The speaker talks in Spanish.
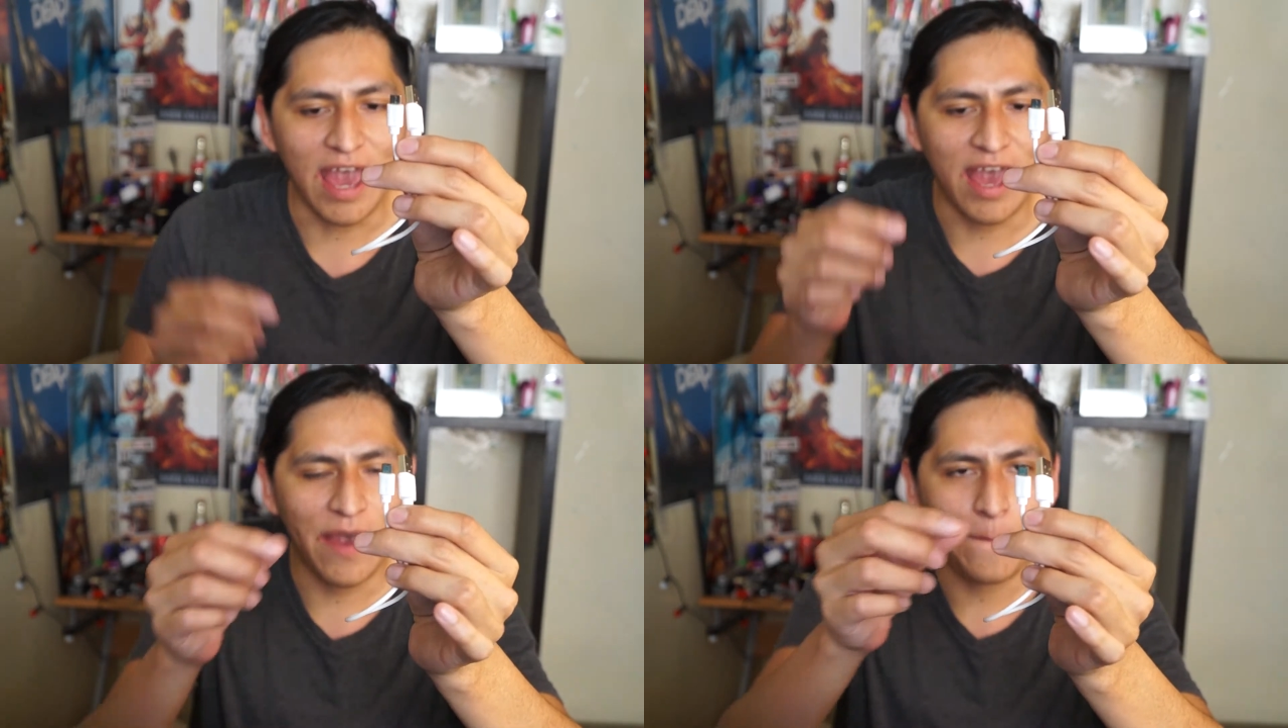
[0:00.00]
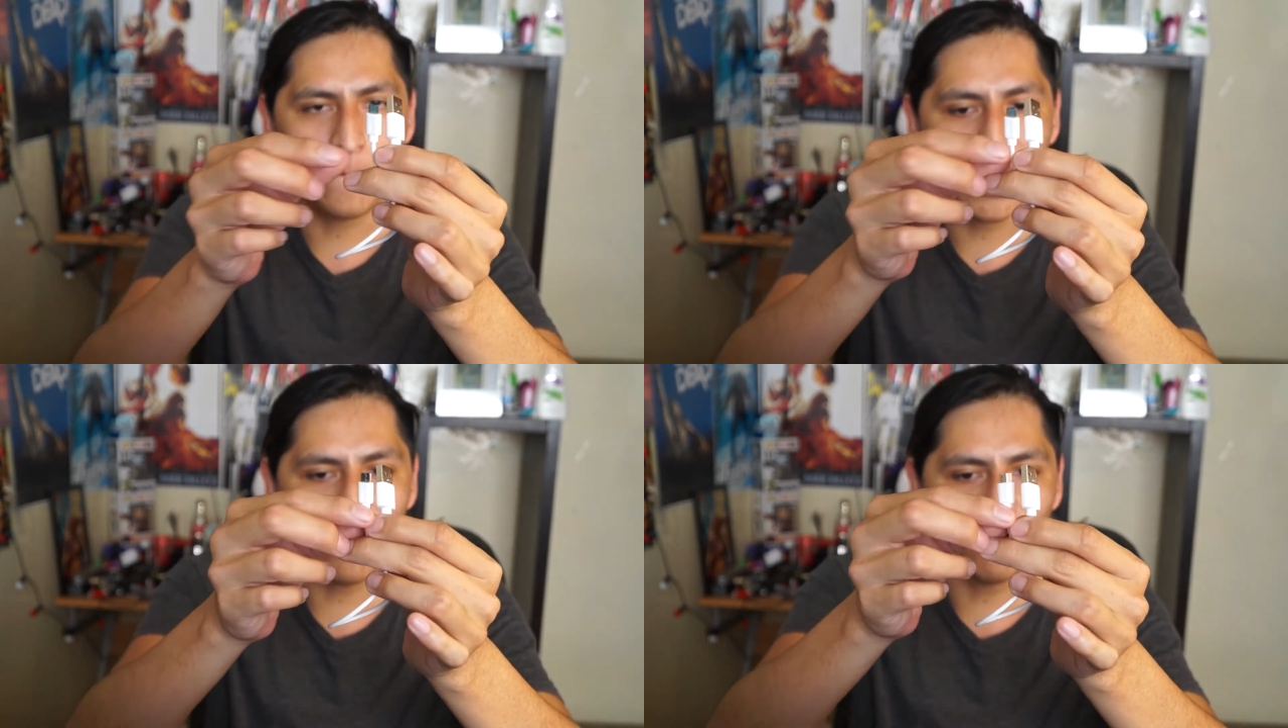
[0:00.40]
a
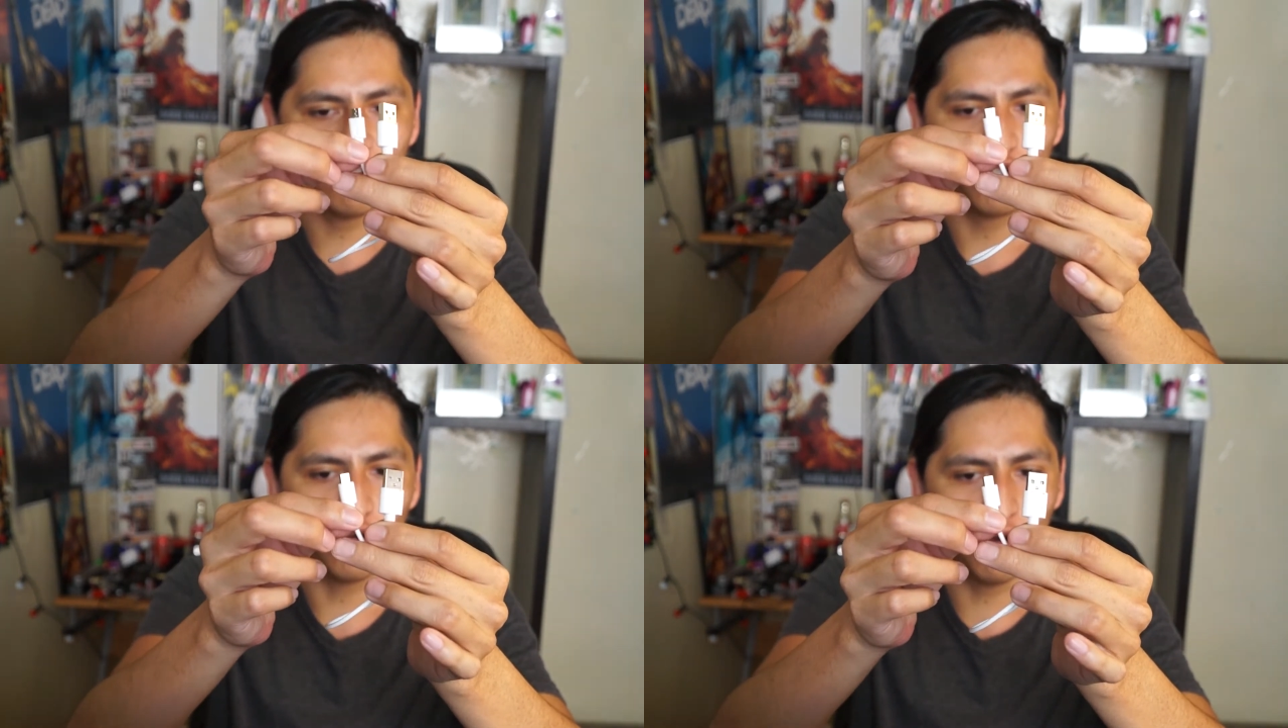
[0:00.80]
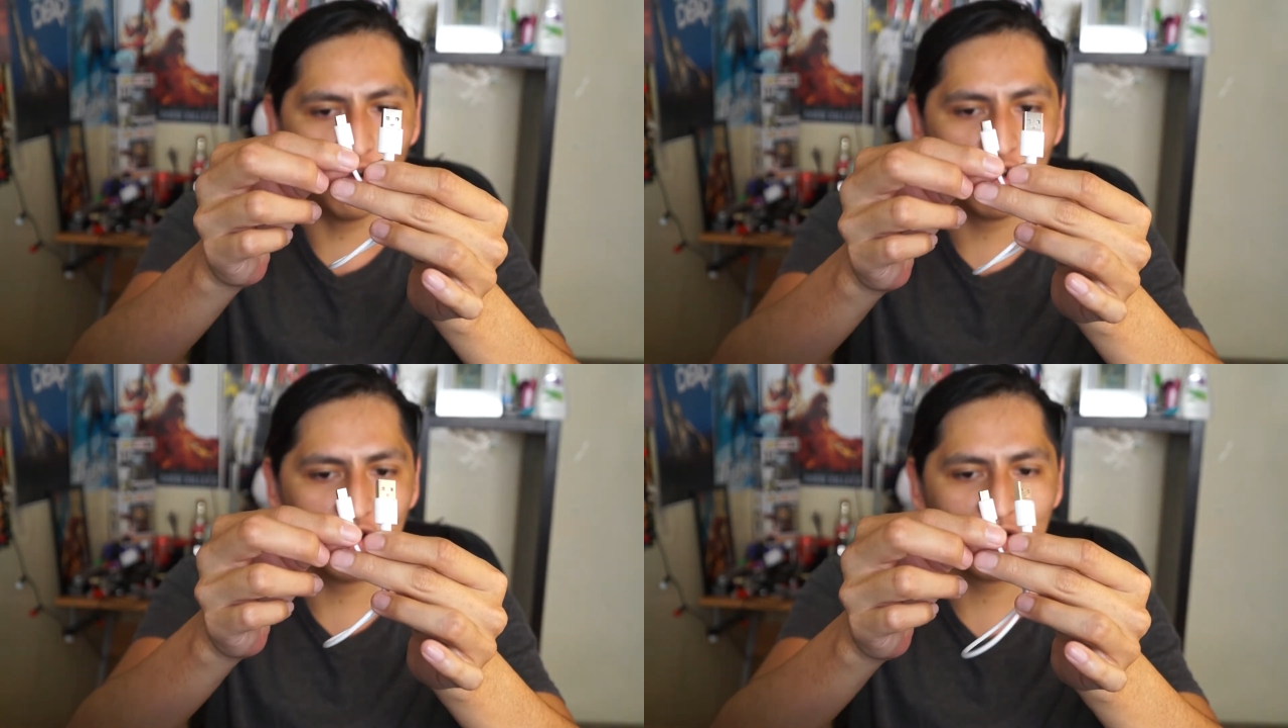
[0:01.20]
B8
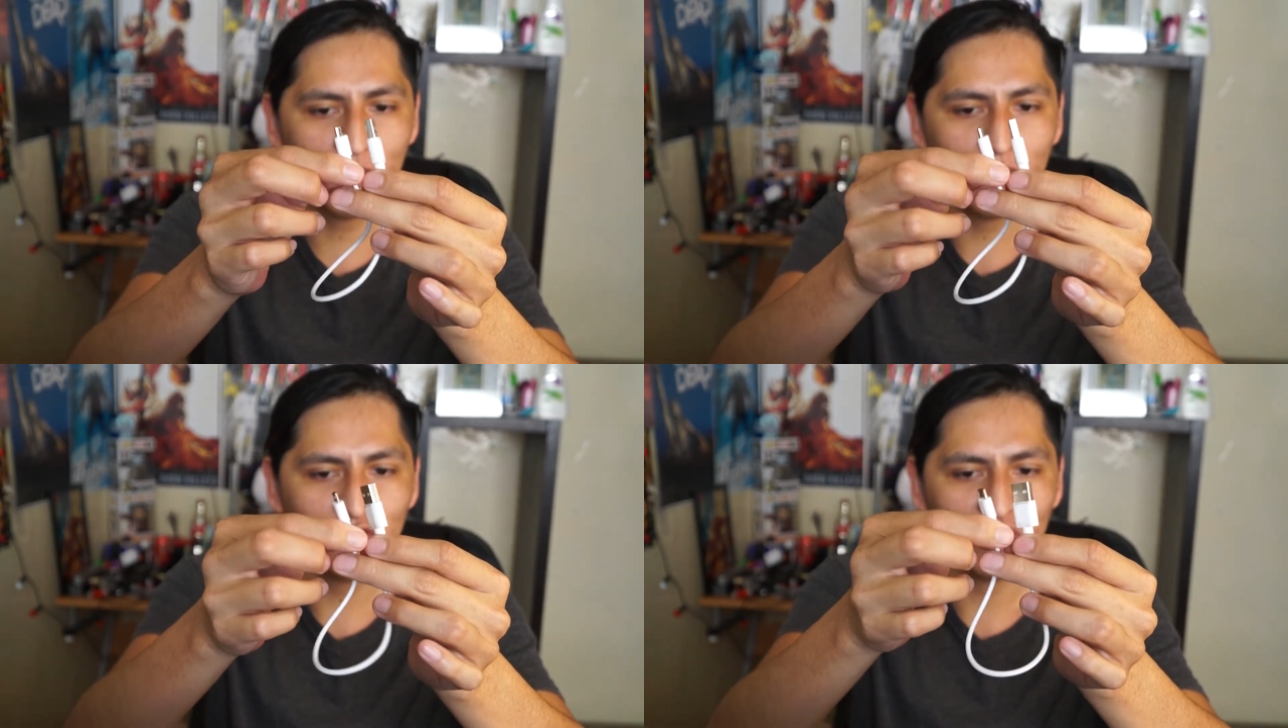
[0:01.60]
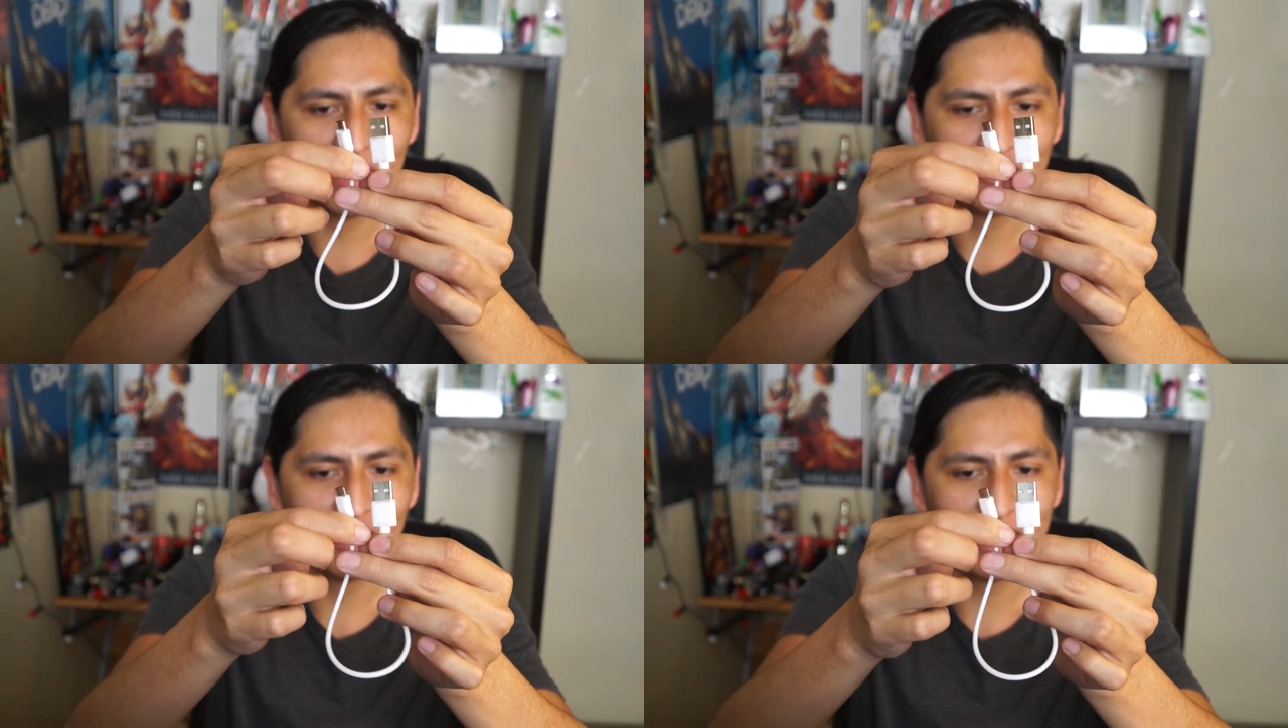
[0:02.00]
o como muchos
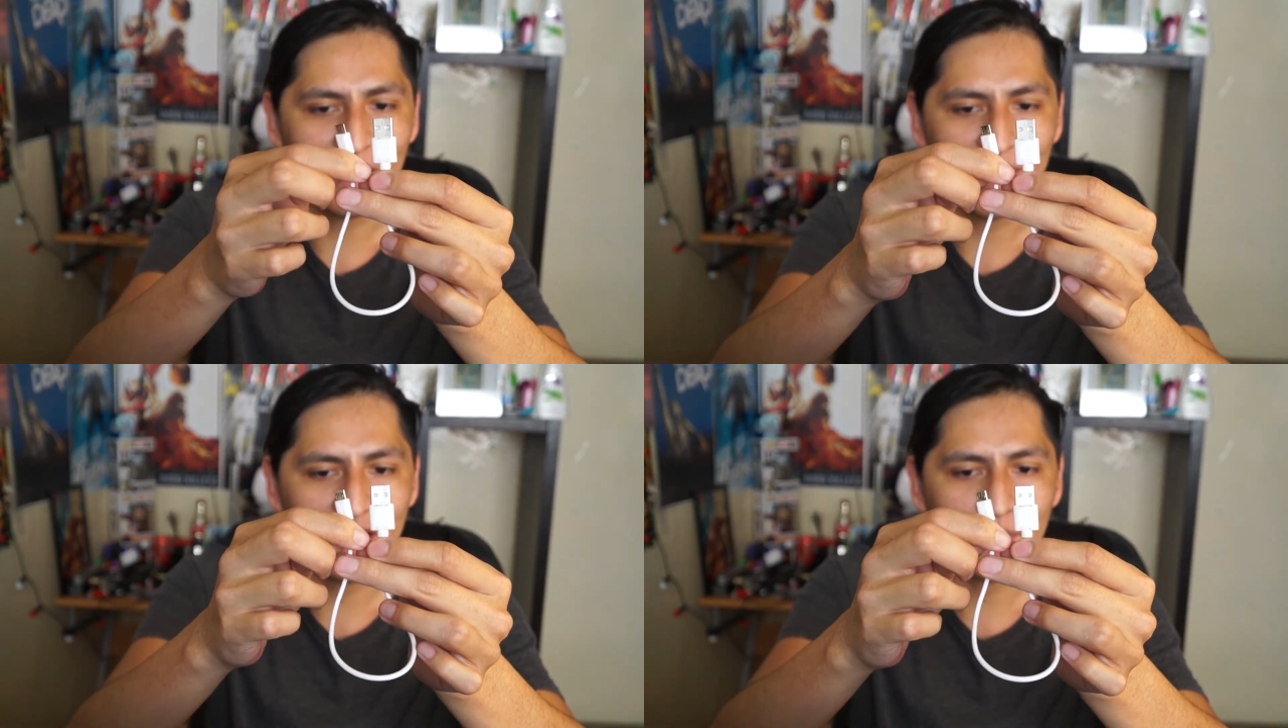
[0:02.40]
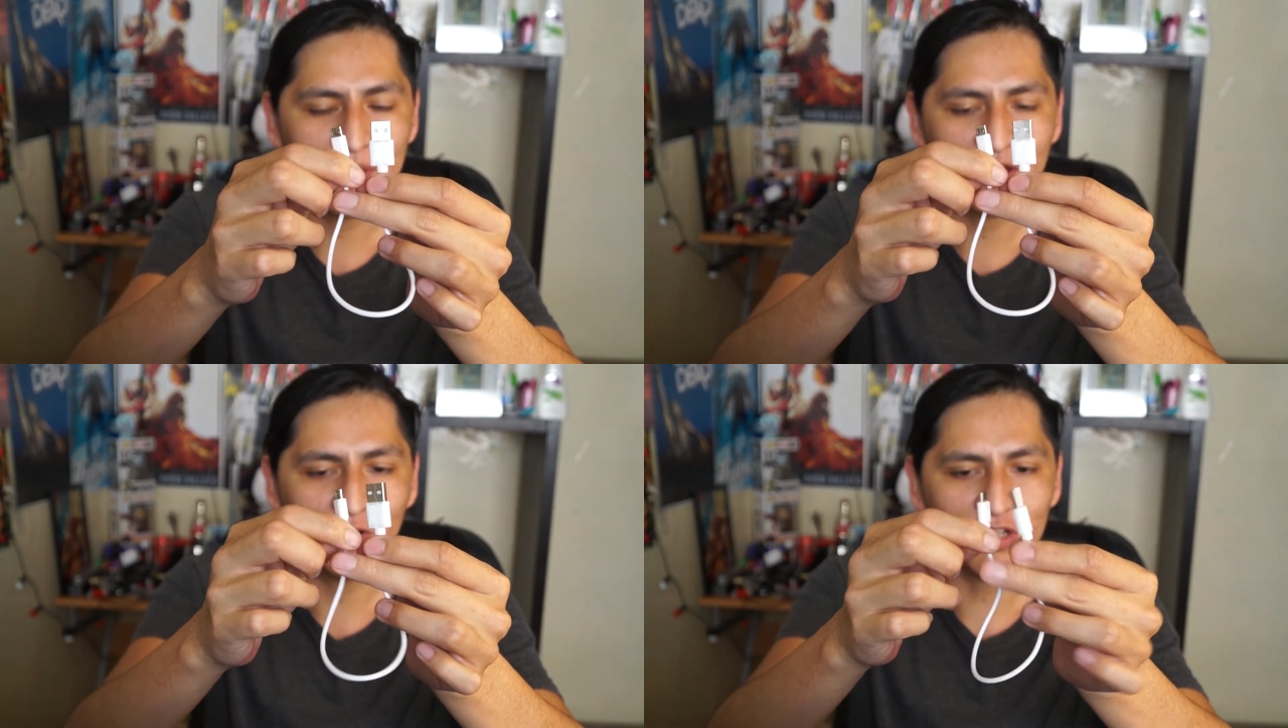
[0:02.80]
la suelen llamar
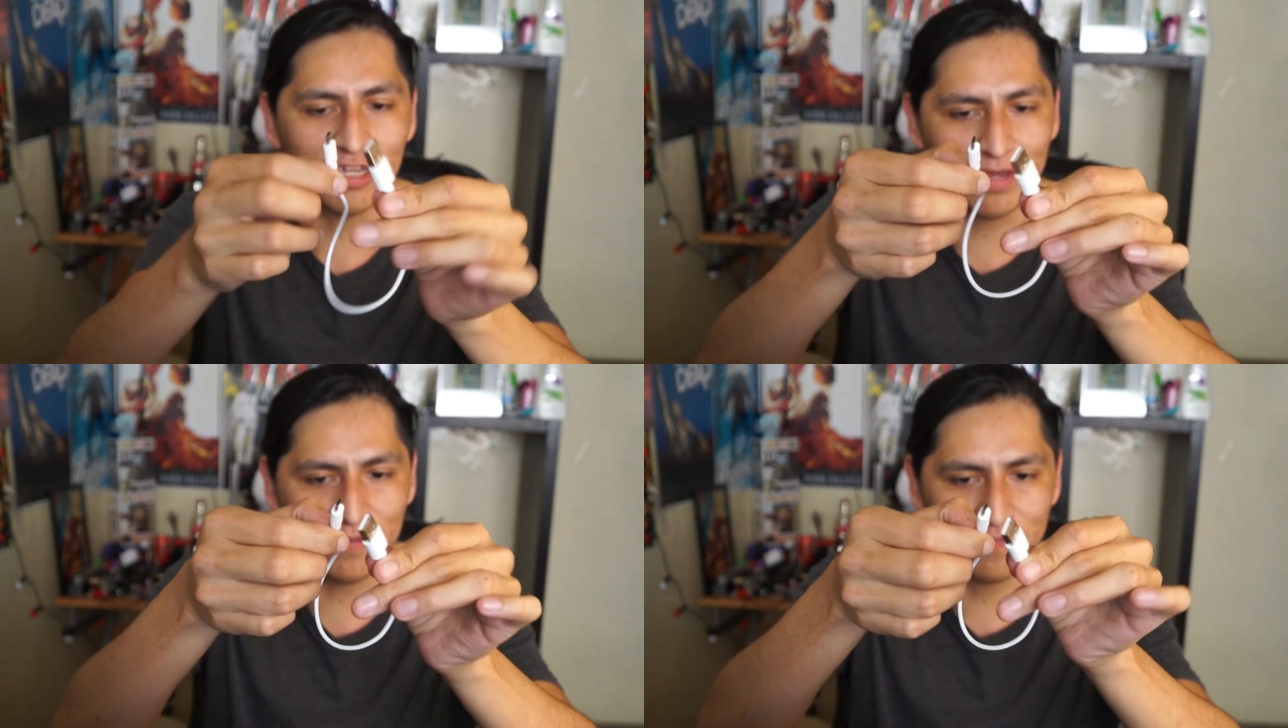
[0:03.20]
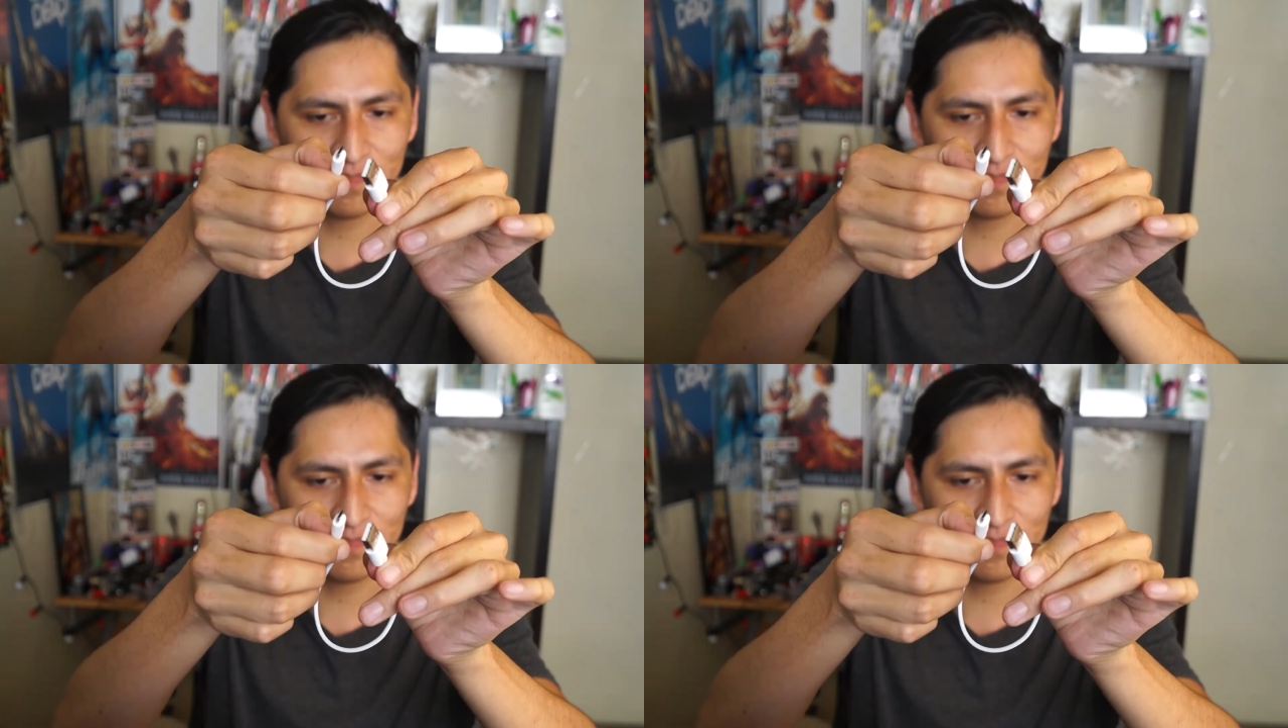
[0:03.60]
micro USB.